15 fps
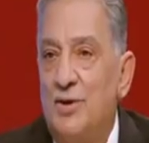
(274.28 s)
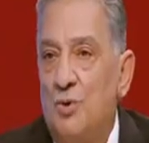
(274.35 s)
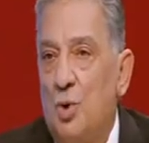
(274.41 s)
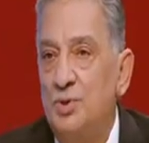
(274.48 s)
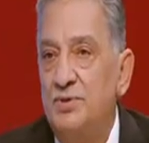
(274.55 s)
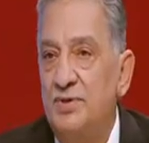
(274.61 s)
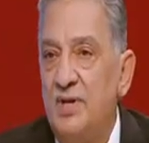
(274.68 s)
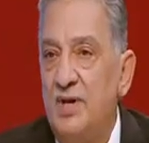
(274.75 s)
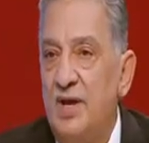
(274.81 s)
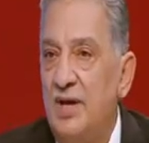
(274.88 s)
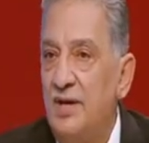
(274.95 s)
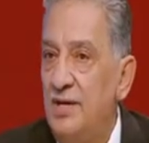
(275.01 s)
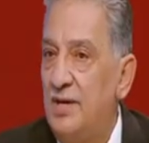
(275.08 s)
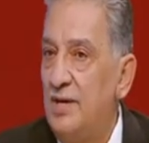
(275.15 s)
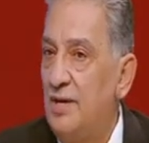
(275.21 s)
كان عقده
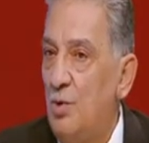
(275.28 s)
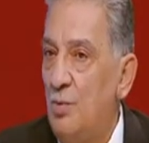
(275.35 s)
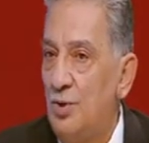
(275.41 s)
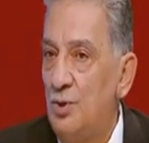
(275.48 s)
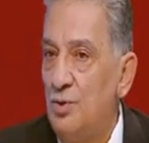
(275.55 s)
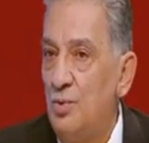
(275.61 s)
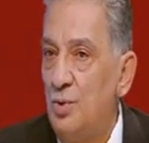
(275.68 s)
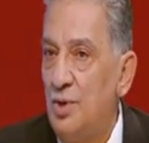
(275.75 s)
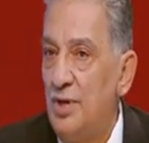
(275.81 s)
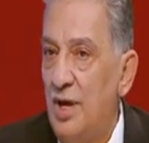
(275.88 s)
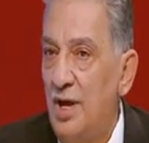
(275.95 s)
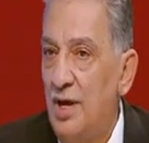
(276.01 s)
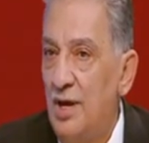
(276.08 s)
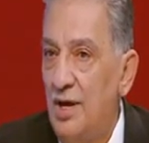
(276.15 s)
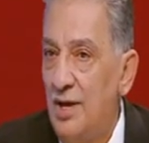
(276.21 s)
الاهلي كان عمر النور يا,
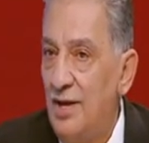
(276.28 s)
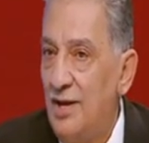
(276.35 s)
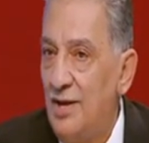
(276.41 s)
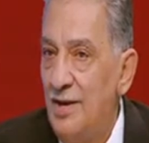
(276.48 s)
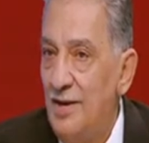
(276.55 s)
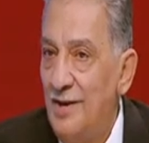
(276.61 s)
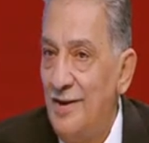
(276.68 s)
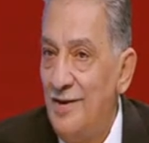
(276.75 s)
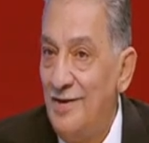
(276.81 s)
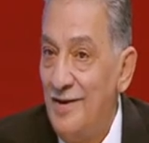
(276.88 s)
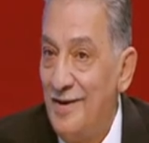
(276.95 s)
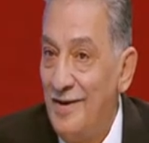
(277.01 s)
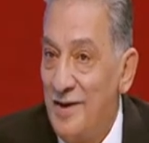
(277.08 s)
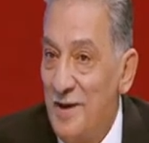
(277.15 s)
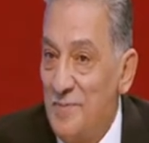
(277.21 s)
آه.
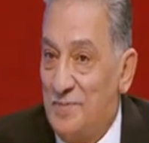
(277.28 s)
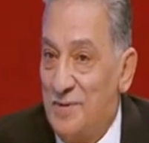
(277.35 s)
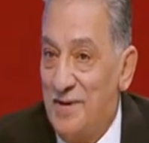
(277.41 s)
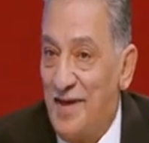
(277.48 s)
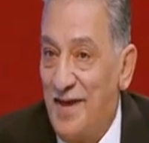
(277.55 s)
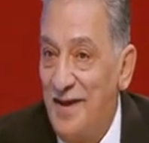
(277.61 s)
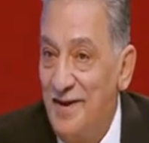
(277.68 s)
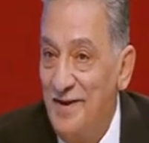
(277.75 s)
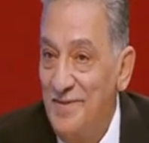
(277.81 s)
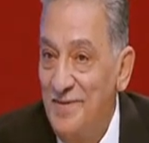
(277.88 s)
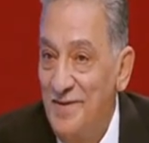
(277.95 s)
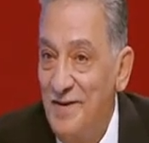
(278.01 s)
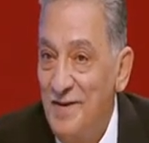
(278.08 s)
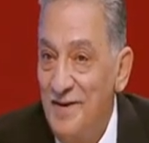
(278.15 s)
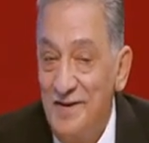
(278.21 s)
يا كابتن خالد
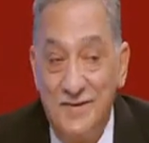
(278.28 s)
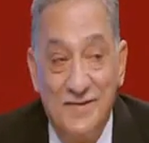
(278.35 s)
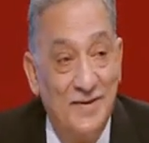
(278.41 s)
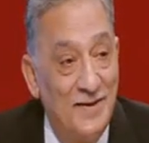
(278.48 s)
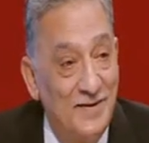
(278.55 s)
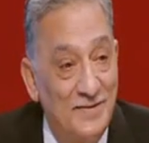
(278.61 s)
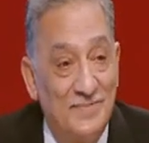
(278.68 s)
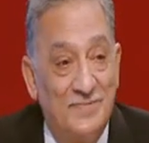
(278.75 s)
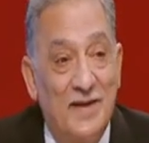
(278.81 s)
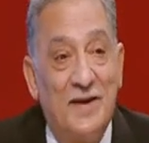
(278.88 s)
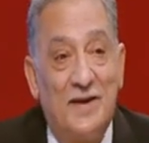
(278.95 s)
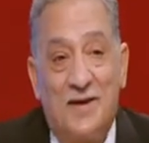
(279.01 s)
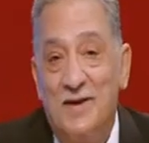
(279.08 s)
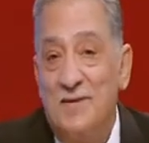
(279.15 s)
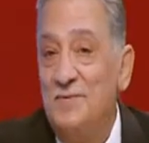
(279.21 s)

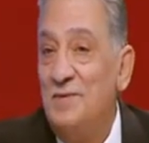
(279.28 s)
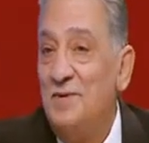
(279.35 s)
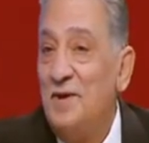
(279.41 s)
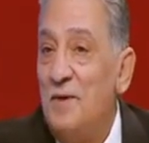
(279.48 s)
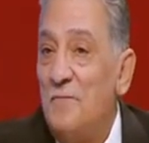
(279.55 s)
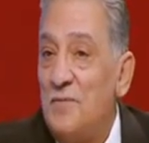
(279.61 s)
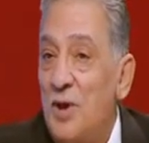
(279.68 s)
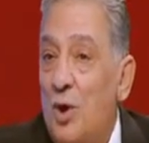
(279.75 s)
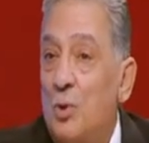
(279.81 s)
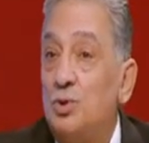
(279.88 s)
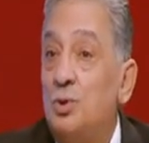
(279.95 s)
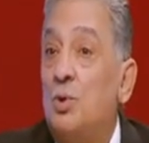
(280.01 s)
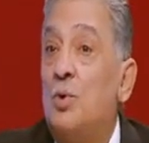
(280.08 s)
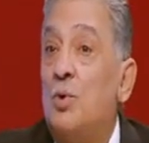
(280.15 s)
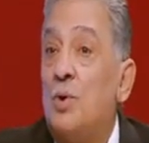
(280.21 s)
ده كان
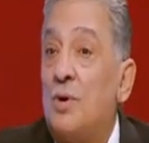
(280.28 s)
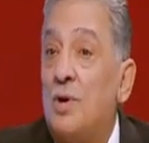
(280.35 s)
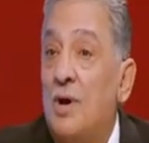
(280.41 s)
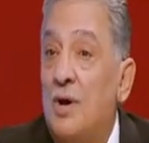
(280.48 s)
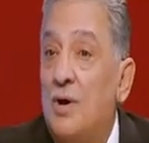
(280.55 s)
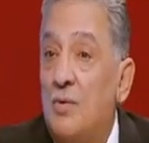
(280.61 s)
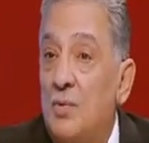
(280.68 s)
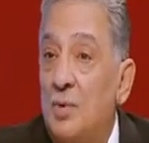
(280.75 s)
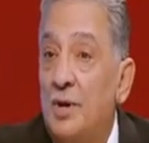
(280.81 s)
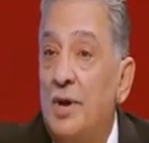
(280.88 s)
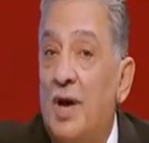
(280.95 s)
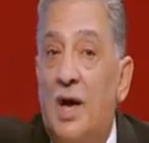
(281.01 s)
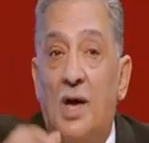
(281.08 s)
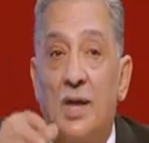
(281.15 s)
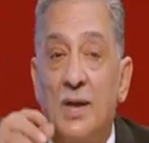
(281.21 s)
بياخد الكوره
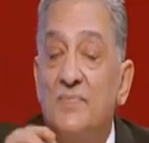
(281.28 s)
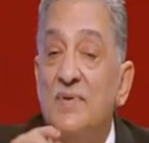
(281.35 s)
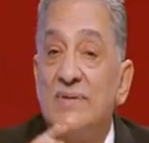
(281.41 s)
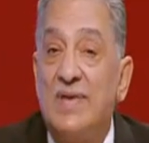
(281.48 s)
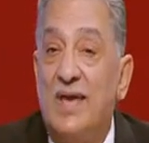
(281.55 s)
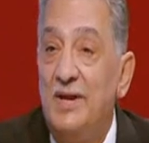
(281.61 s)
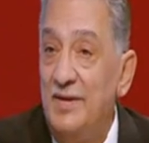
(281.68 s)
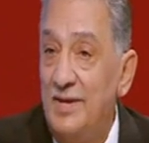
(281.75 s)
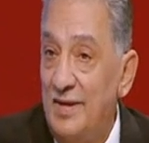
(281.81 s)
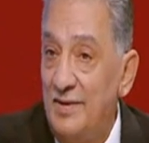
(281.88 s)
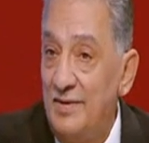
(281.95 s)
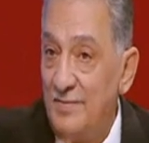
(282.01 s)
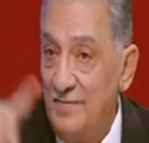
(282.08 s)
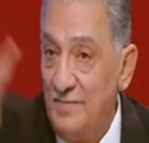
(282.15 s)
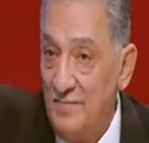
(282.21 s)
في ثانيه
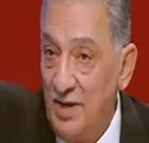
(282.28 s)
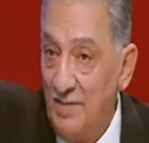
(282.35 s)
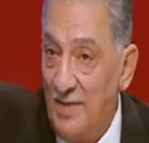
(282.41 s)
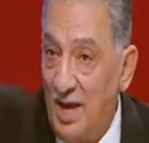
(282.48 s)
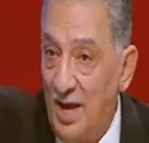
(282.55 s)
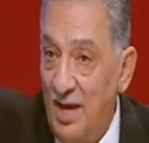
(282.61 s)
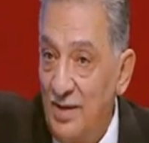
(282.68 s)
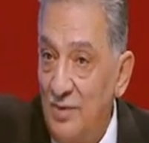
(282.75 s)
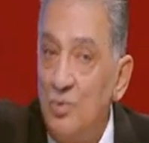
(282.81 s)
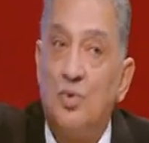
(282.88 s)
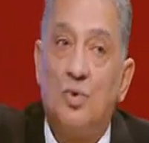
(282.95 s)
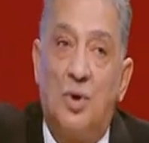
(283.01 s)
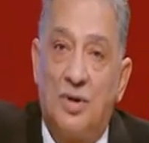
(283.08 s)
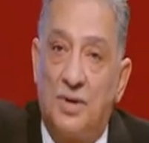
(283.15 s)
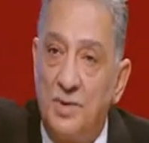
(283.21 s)
بيبقى
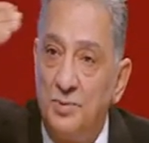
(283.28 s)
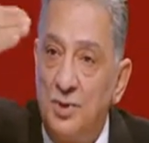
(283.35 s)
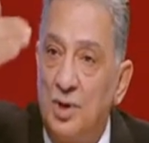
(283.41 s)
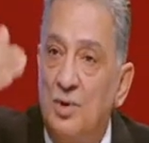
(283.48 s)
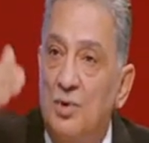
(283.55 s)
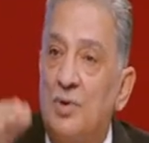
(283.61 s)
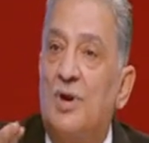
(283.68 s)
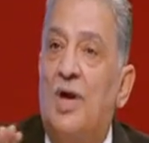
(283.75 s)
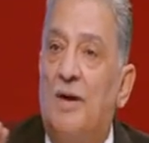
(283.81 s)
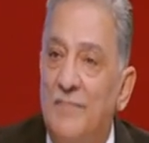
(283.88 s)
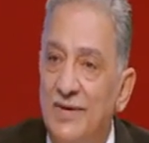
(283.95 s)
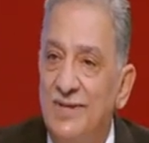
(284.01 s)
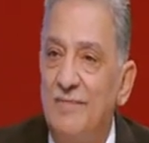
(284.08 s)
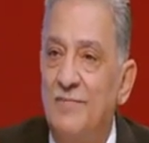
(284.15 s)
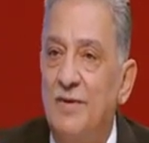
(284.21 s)
ويروح رافع الكوره
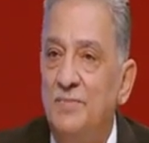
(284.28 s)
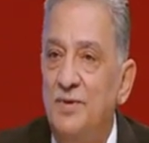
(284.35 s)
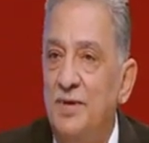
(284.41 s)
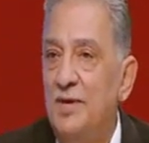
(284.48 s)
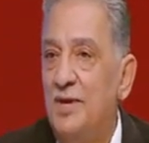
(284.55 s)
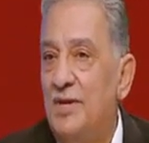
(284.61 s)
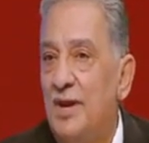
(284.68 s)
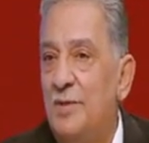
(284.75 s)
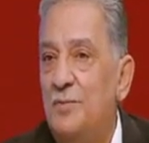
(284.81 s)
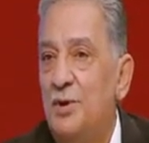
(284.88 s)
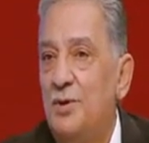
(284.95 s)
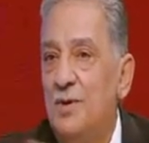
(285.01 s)
حماده امام كان يجي غزال.